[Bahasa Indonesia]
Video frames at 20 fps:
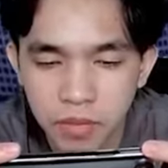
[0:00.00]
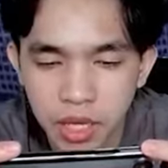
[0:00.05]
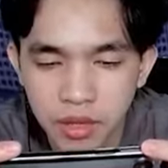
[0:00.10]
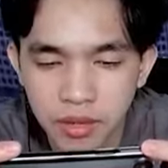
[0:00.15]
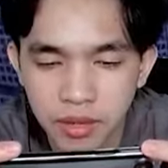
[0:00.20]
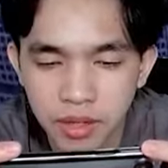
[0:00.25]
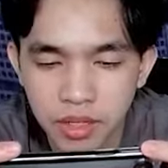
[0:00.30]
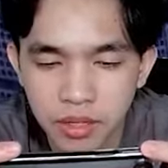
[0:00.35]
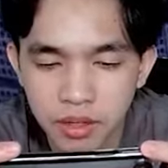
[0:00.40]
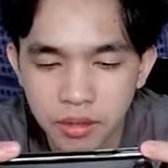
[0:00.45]

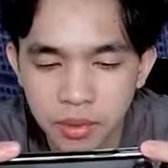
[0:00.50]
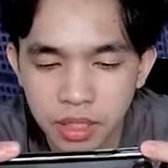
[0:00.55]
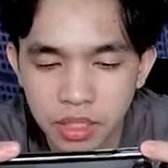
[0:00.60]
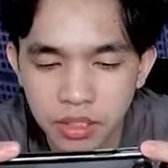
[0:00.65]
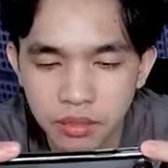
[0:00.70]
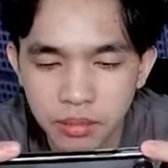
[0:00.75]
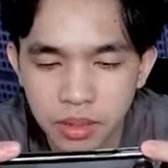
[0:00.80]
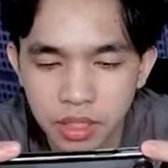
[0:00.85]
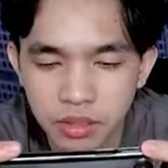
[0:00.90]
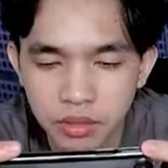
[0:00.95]
Ayo, ayo,
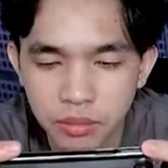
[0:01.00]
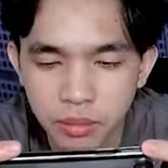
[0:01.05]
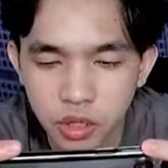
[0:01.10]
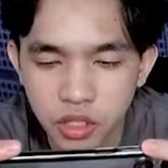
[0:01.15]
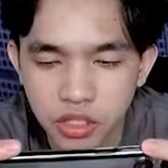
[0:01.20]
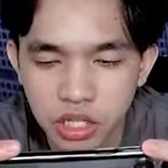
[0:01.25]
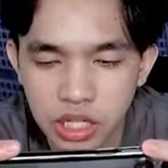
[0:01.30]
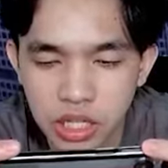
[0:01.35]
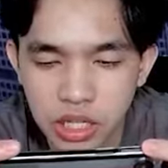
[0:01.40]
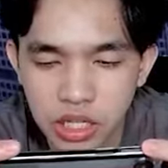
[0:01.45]
maju, maju.
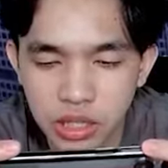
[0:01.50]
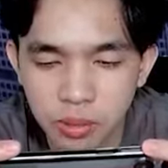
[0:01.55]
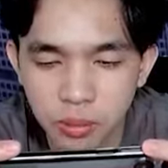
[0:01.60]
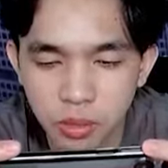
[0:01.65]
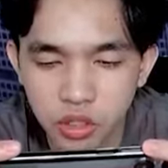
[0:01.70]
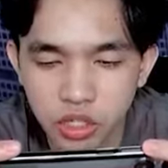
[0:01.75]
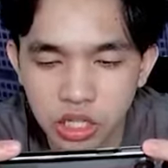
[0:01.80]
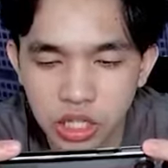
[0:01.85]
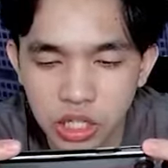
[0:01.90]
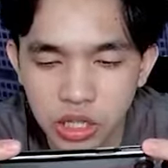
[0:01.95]
Boxing kita,
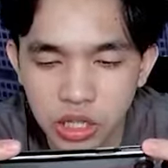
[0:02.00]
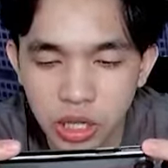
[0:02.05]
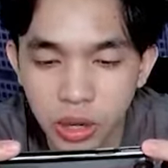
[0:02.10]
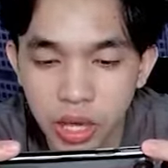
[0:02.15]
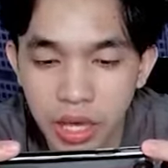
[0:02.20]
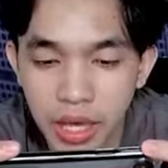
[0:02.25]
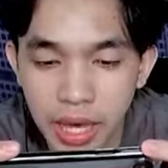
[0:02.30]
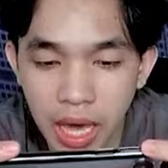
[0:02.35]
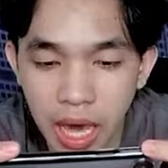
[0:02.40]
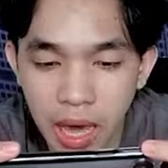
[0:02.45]
boxing kita.
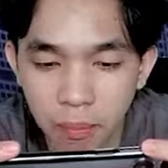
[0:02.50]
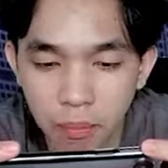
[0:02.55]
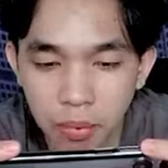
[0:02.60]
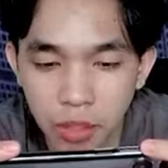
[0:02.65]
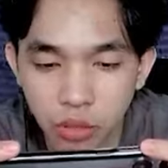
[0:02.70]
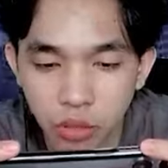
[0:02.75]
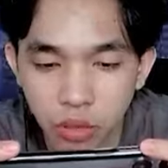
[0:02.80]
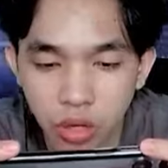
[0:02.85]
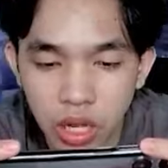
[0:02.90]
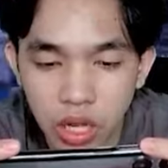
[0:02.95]
Eh, apa
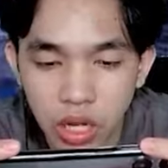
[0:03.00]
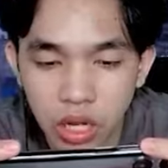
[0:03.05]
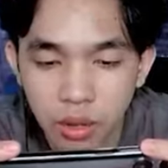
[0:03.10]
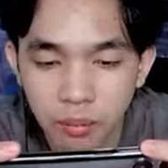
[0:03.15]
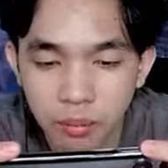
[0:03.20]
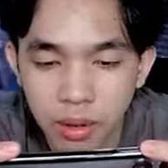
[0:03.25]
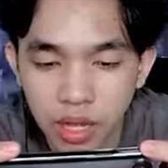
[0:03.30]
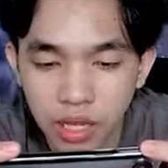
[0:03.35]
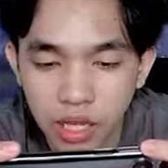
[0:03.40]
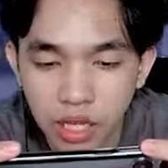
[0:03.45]
itu?
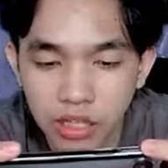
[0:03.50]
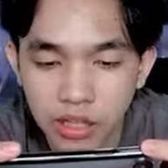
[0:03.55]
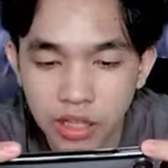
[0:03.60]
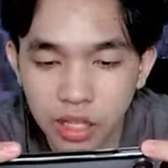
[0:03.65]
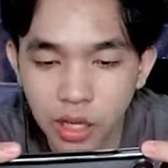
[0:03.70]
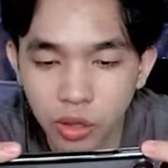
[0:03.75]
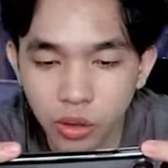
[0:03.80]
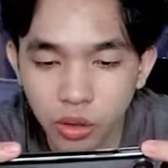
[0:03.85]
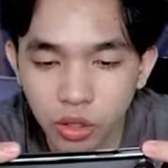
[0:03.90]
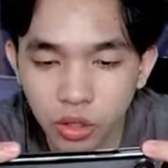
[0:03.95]
Pakai
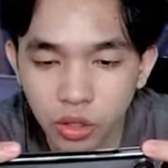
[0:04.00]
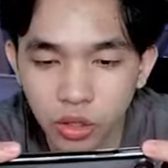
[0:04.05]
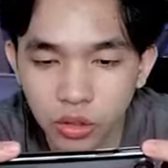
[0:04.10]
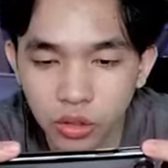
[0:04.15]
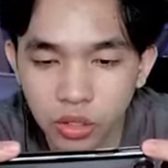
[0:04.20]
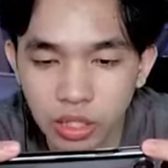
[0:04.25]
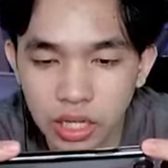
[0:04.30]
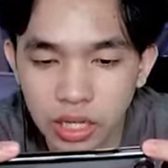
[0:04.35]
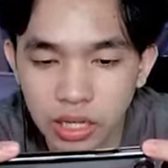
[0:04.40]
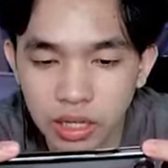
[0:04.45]

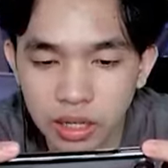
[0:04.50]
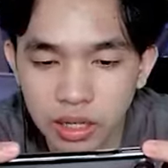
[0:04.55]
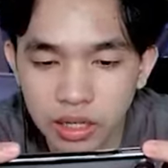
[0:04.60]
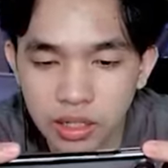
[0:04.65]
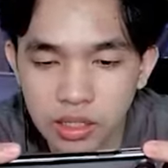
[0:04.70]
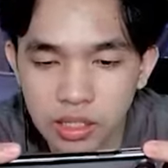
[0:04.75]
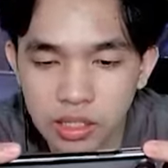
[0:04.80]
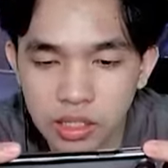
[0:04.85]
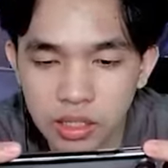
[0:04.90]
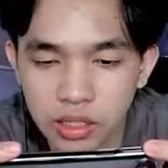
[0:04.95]
taekwondo dia,
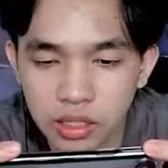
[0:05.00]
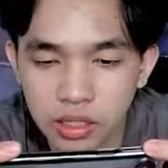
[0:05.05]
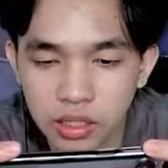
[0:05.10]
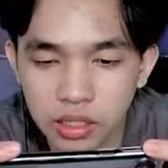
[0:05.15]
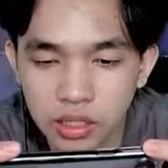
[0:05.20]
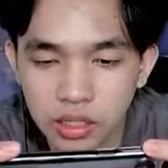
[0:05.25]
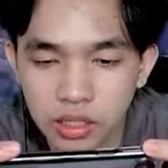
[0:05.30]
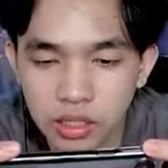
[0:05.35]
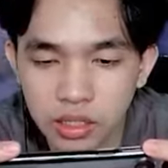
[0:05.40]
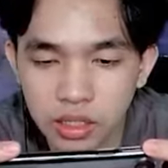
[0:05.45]
guys.
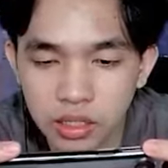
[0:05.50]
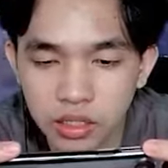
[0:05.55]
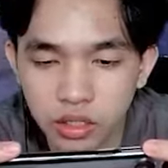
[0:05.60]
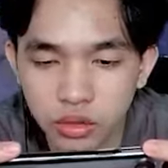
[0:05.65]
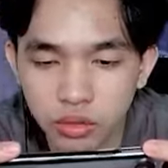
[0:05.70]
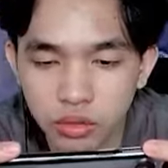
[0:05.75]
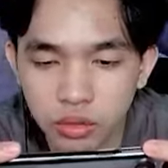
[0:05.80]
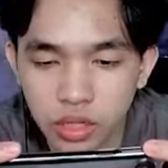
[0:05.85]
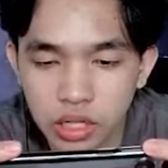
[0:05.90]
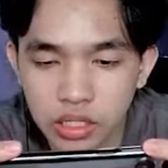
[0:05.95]

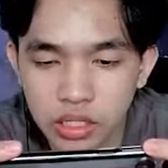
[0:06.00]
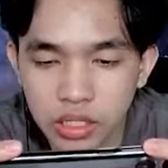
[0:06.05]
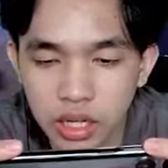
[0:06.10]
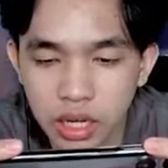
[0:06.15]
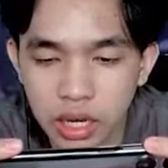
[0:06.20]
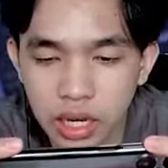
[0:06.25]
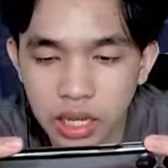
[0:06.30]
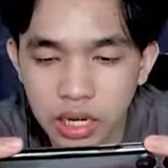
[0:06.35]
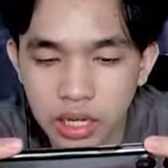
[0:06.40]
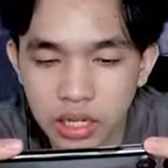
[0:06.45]
Curang
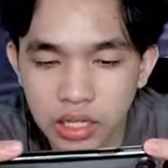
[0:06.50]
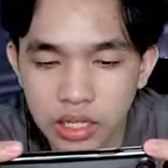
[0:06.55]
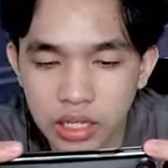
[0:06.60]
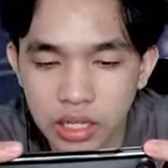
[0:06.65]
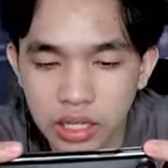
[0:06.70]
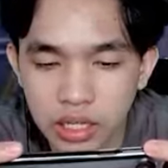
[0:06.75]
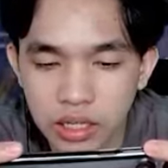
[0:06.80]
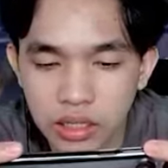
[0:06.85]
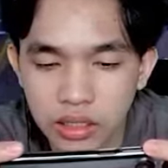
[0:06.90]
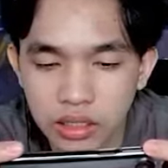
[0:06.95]
sekali
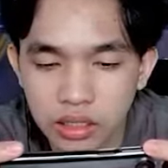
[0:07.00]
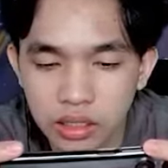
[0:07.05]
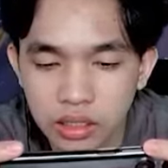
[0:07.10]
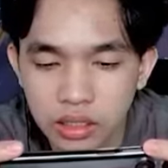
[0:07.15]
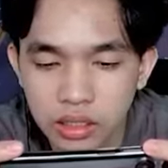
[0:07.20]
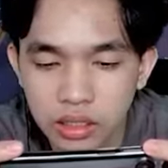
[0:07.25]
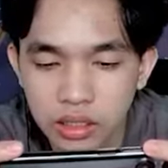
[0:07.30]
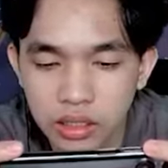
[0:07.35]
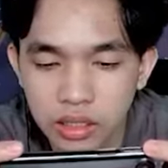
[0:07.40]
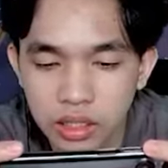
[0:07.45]
dia.
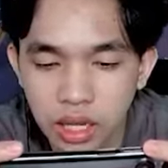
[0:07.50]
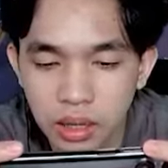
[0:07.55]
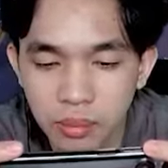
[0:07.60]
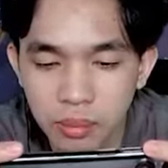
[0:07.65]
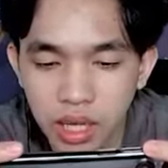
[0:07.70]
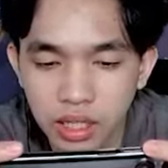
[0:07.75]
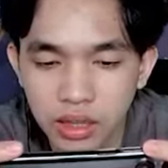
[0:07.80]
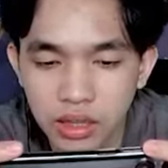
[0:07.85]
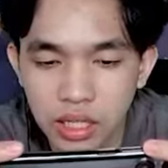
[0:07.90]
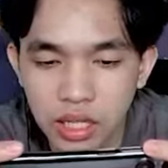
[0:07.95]
Eh,
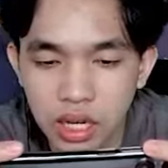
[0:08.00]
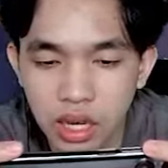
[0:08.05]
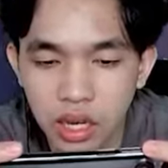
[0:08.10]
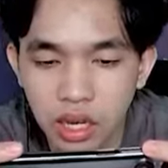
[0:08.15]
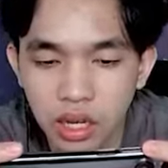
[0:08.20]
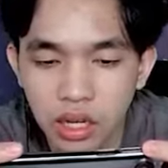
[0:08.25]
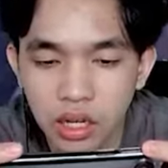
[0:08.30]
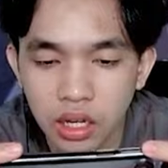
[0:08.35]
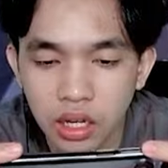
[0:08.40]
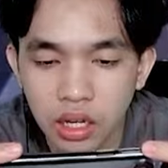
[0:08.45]
mati
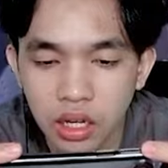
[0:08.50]
kah?